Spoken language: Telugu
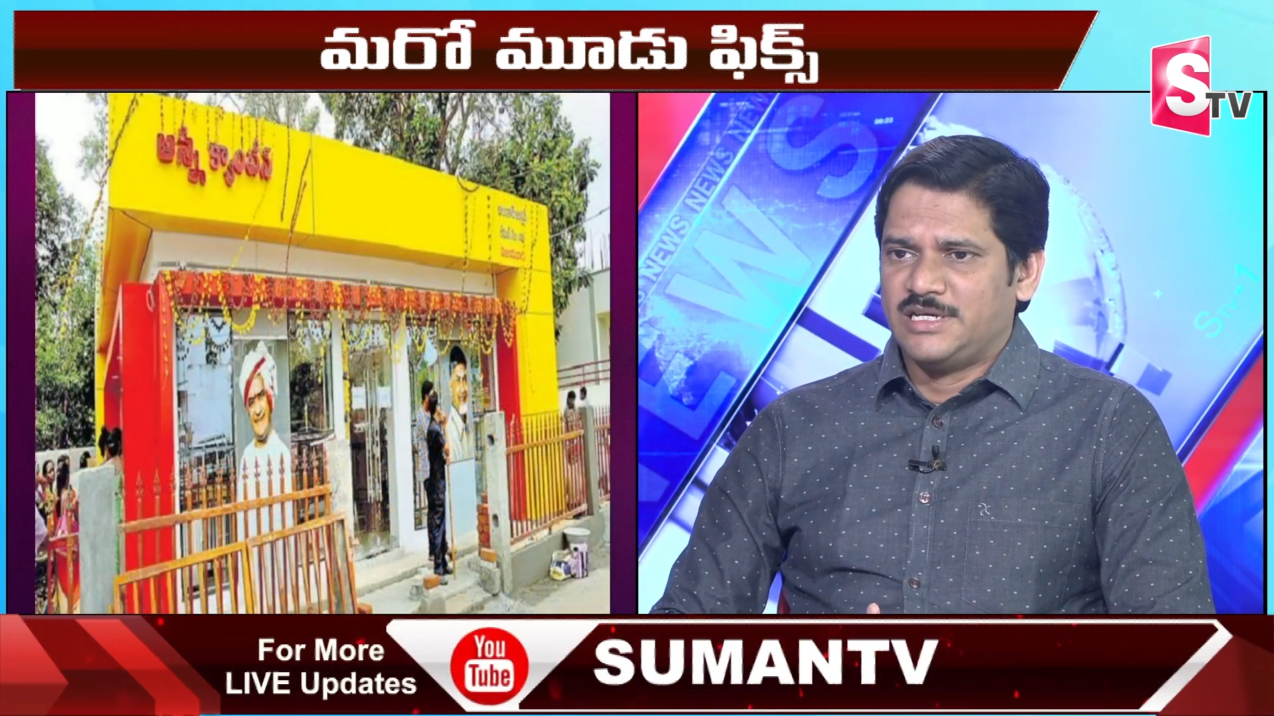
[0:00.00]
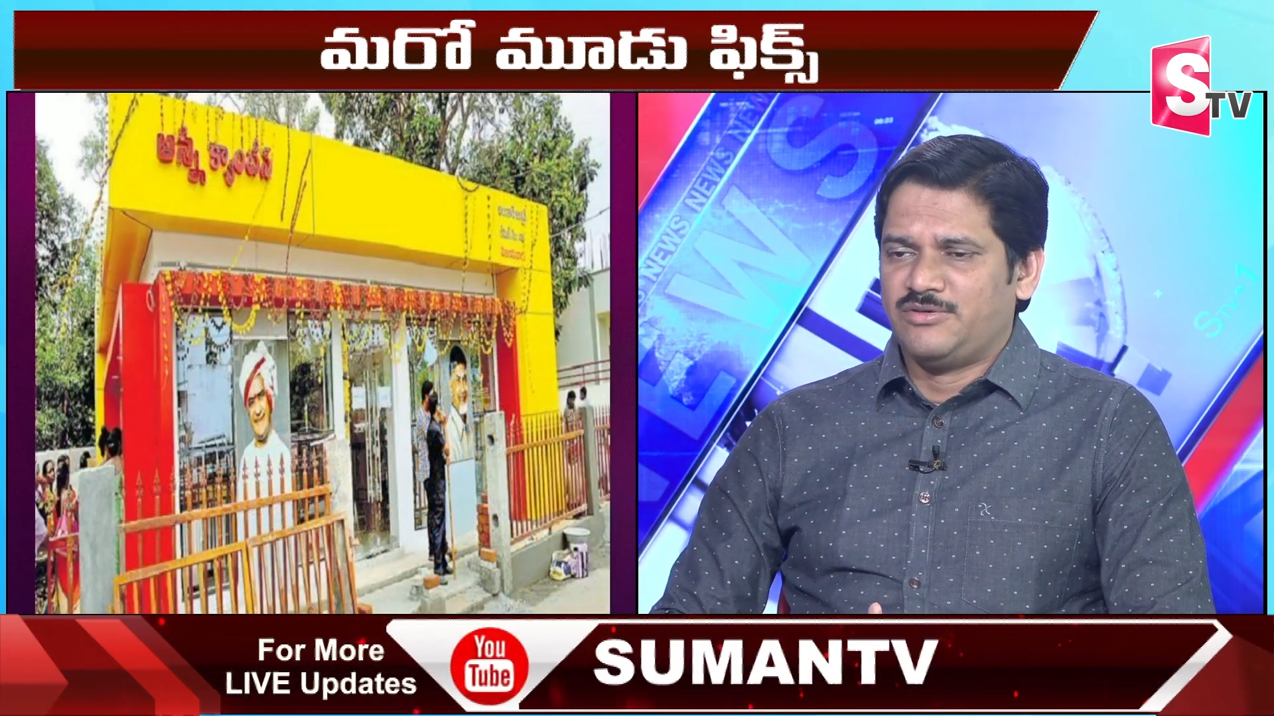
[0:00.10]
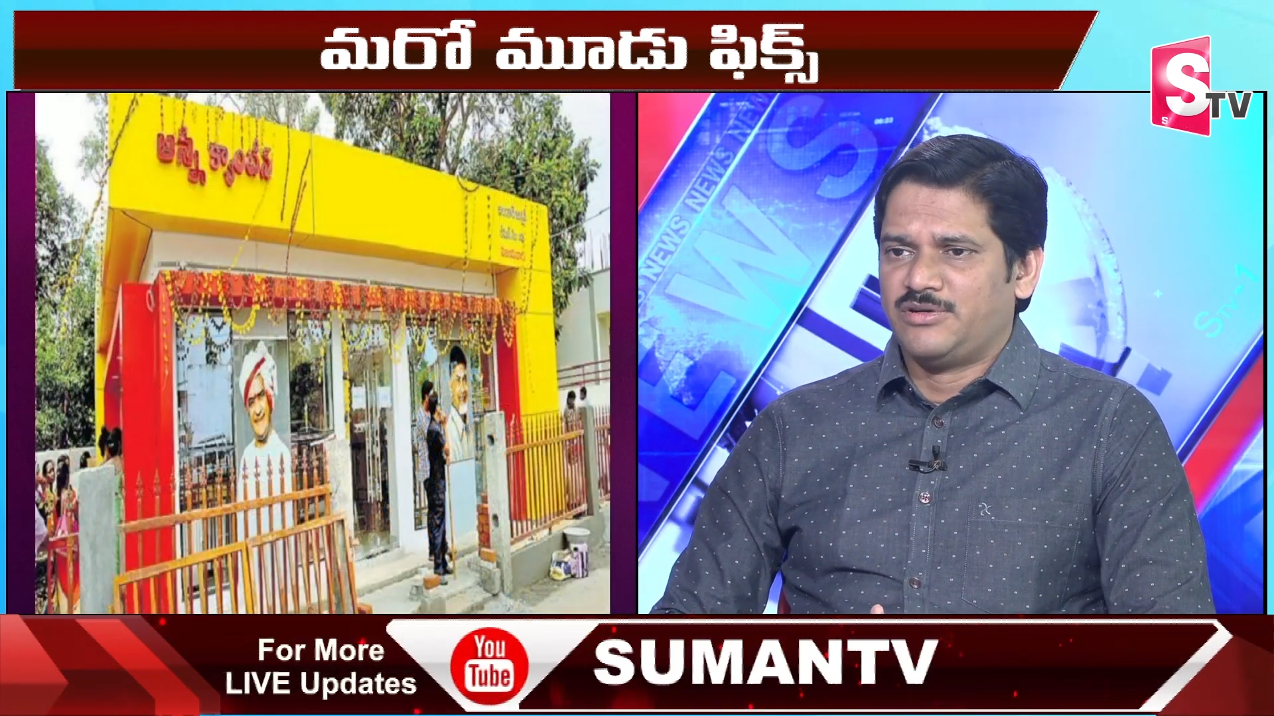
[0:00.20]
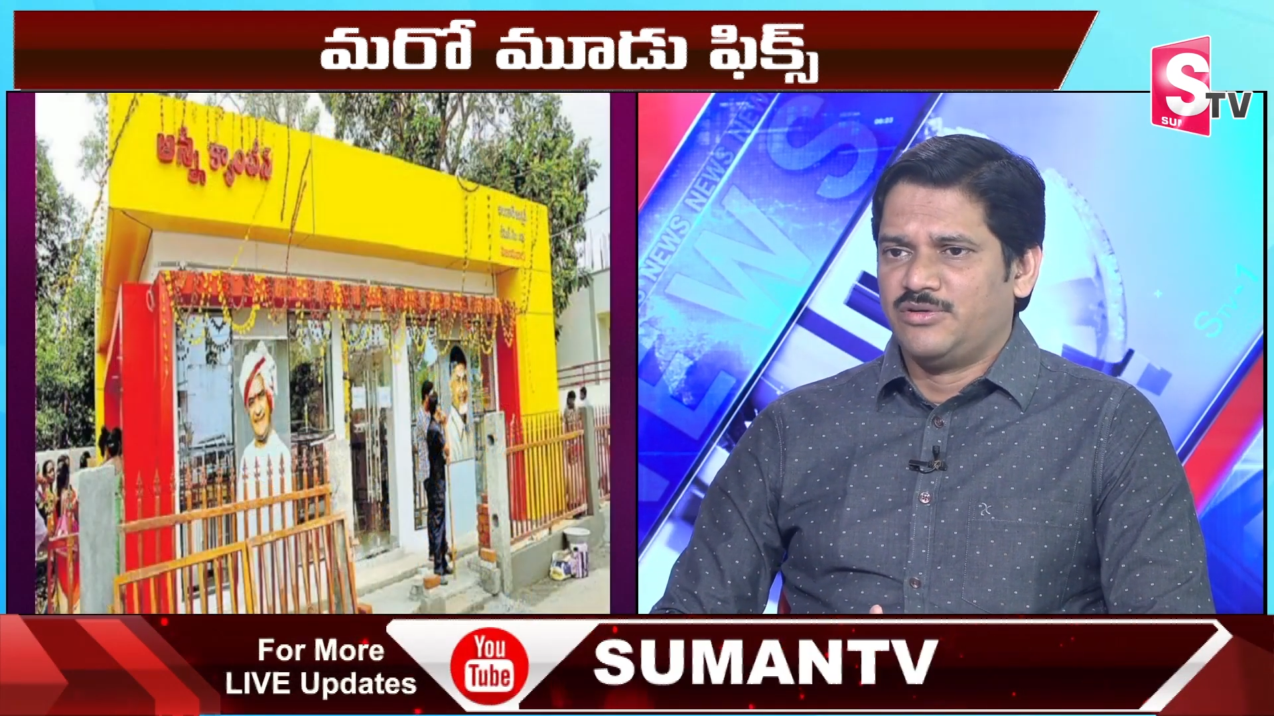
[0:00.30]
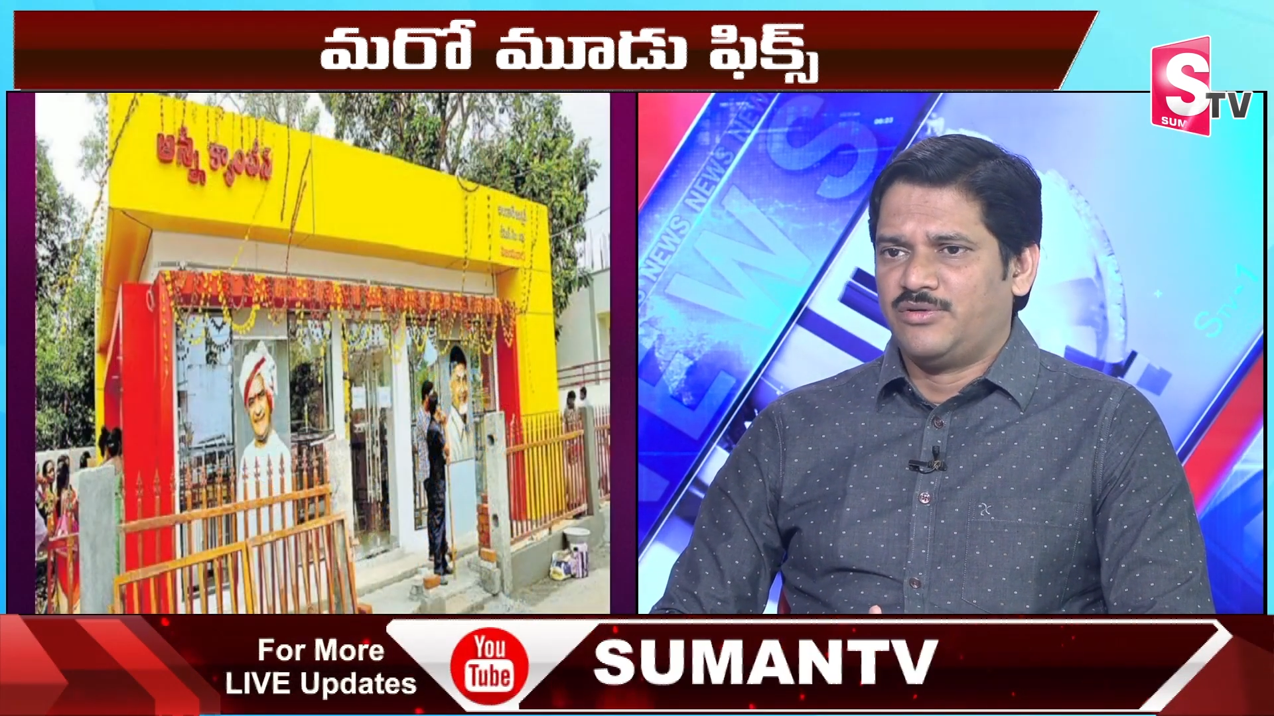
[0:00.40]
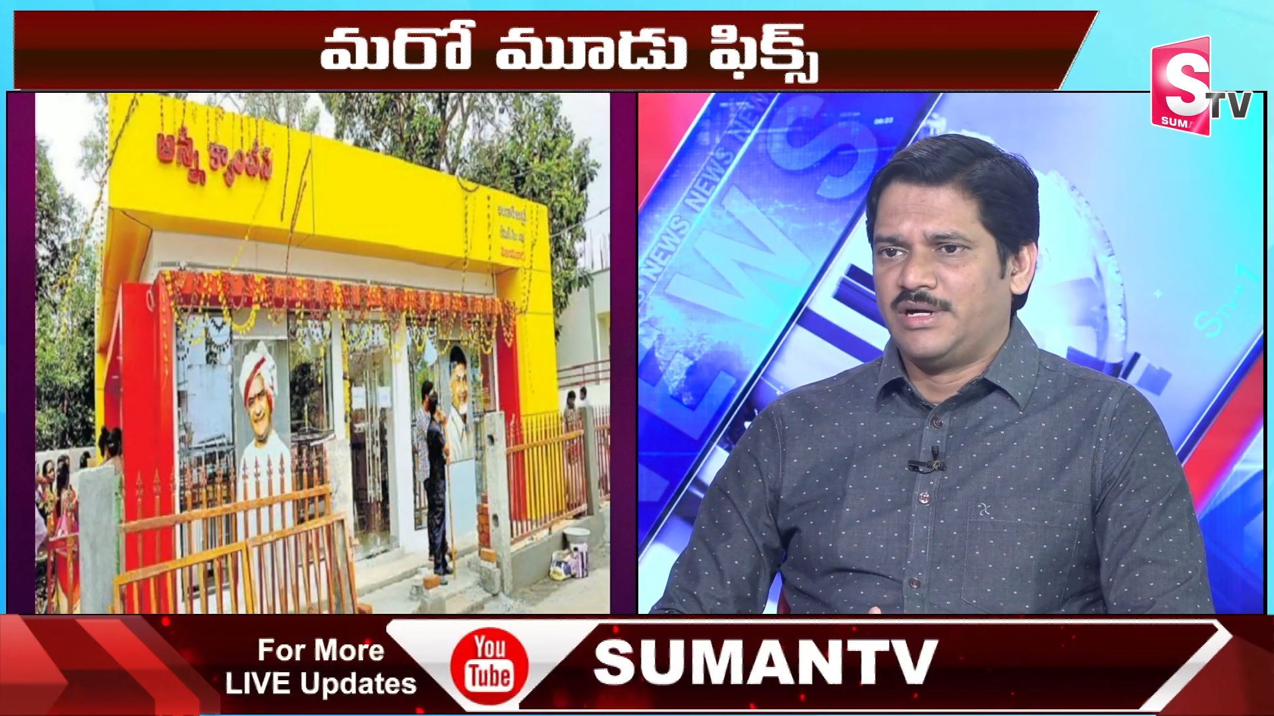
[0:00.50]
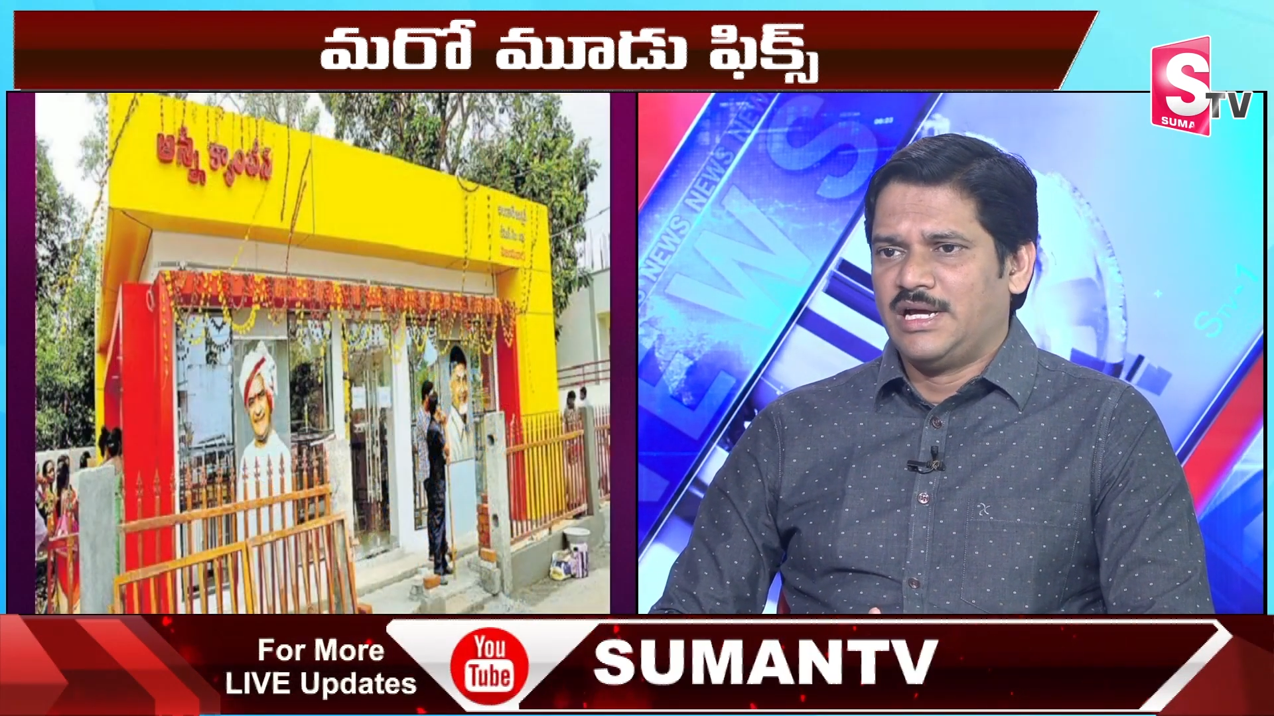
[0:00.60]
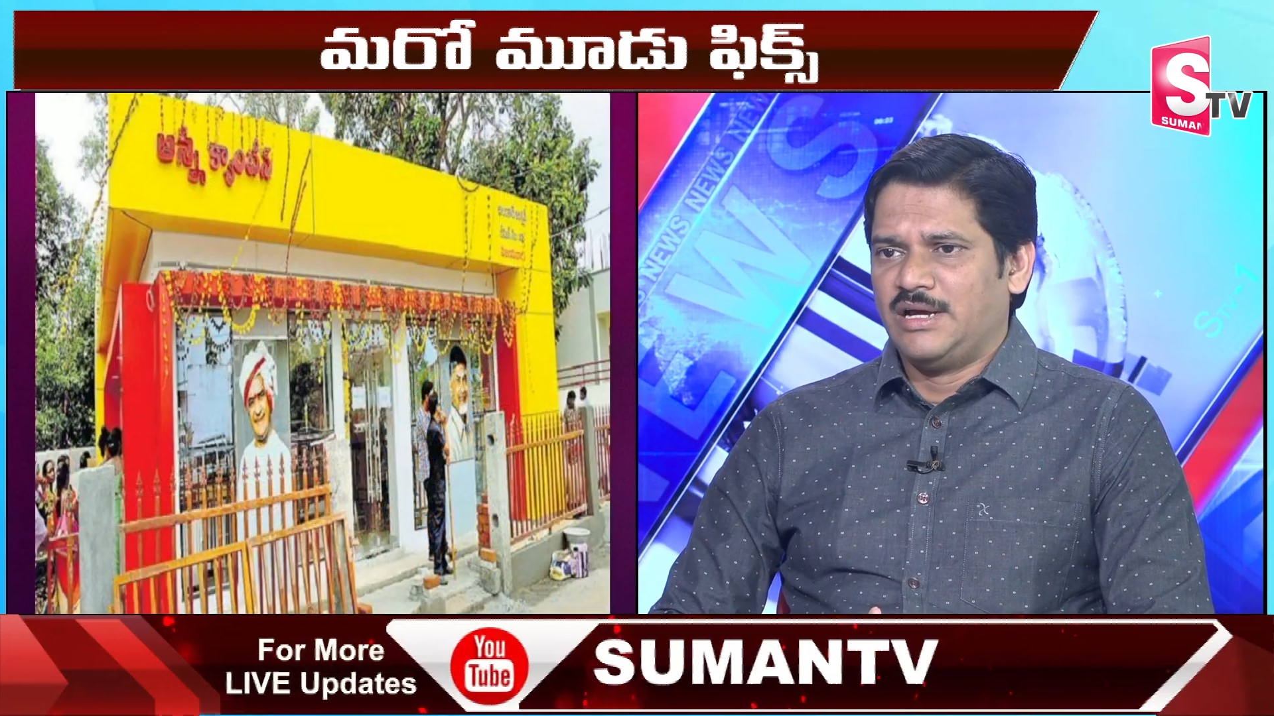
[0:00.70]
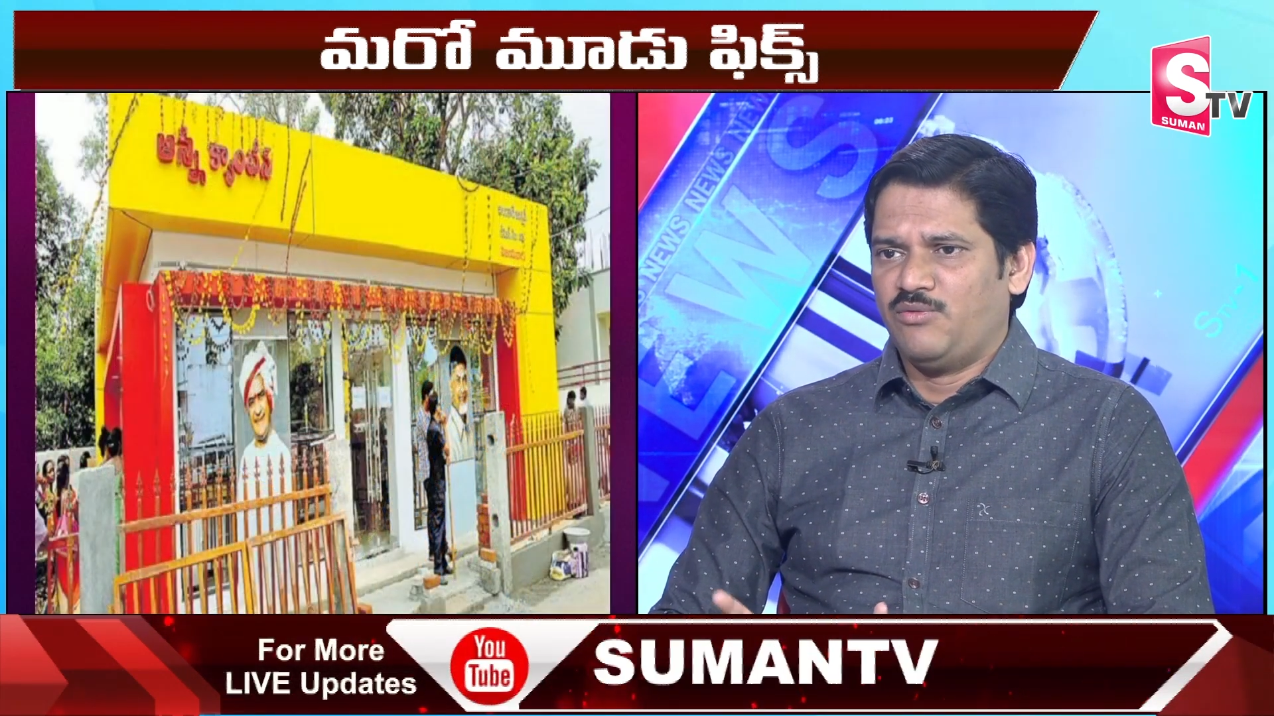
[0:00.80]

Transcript: ఇయర్ వరకు కూడా